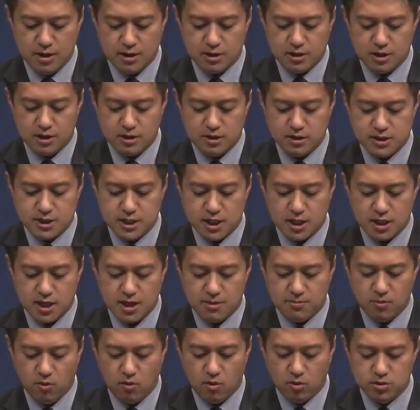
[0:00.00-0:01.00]
인자가
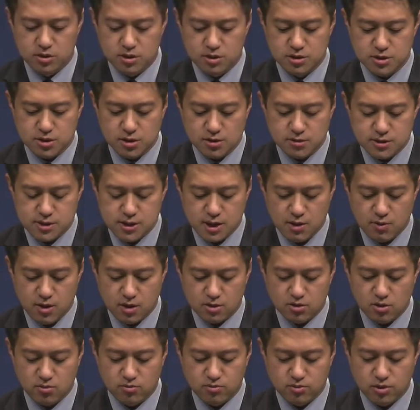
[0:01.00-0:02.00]
모든 천사와
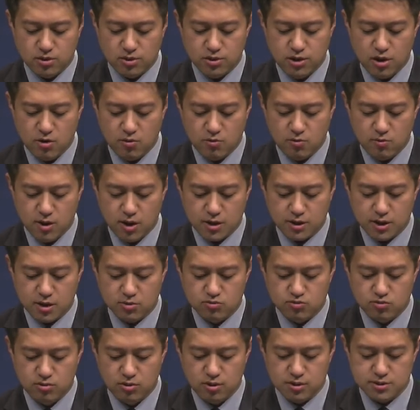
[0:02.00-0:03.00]
더불어 영광에
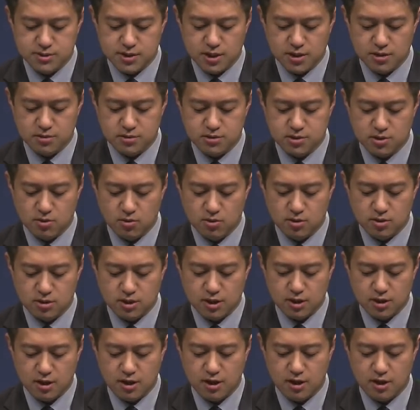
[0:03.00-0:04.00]
둘러싸여서 올
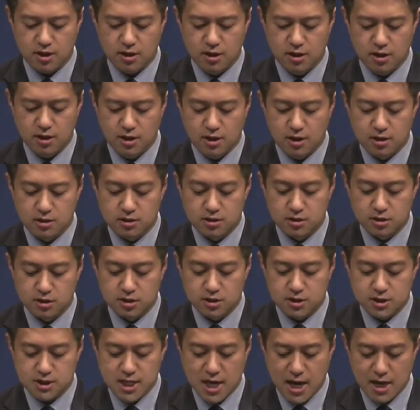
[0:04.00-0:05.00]
때에
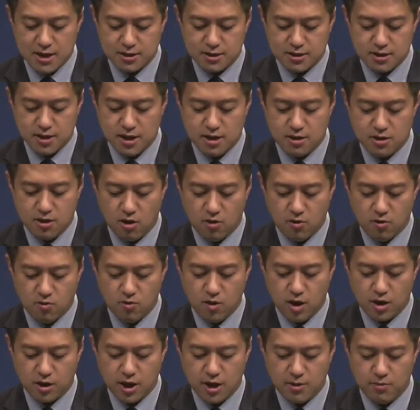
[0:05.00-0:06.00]
그는 자기의
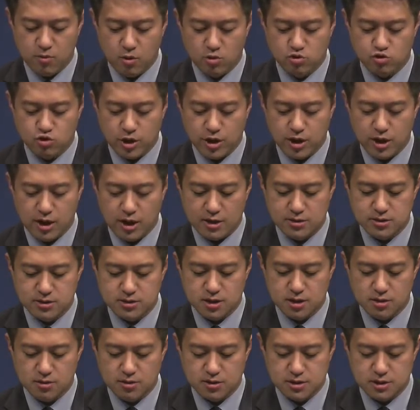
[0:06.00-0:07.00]
영광의 보좌에
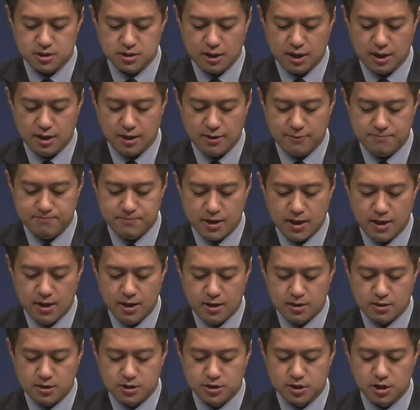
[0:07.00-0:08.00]
앉을 것이다.
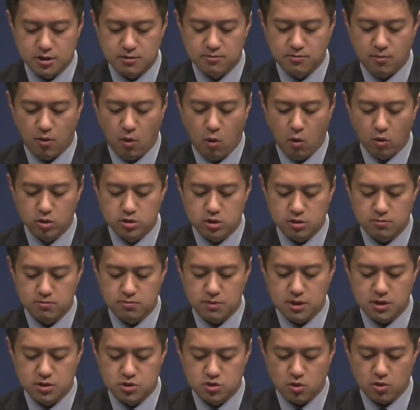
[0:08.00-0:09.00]
그는 모든
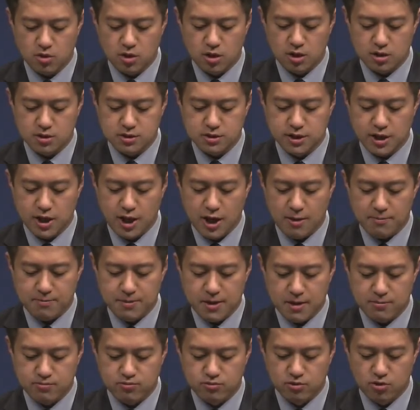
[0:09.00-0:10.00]
민족을 그의
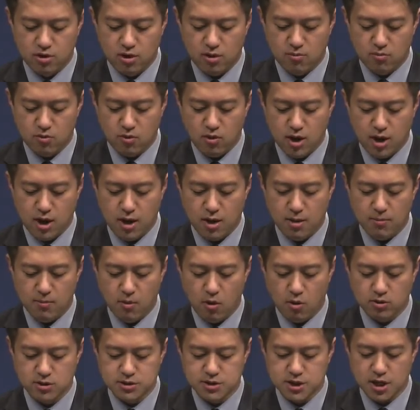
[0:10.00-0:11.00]
앞에 불러 모아
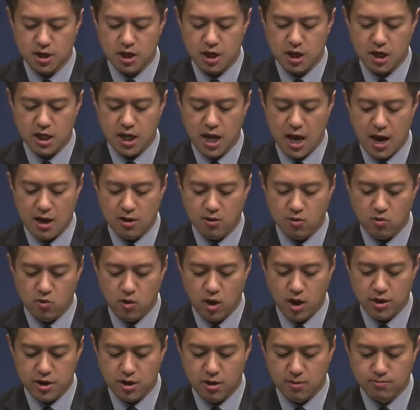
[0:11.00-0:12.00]
목자가
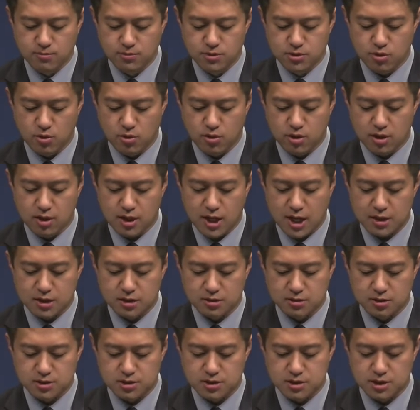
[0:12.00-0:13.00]
양과 염소를
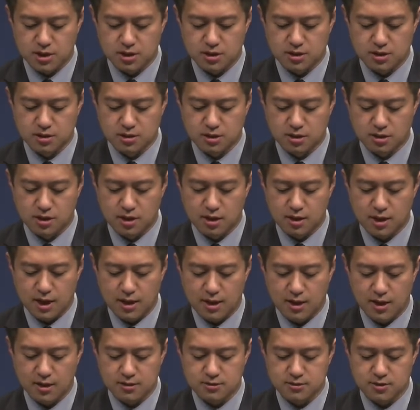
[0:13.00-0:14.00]
가르듯이 그들을
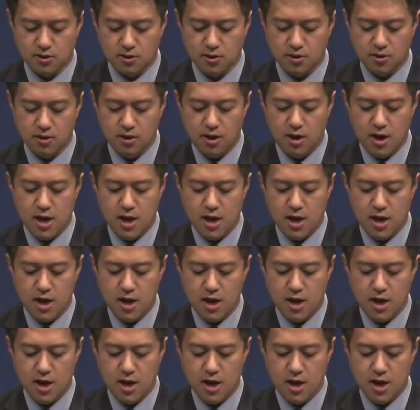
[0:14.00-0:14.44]
갈라서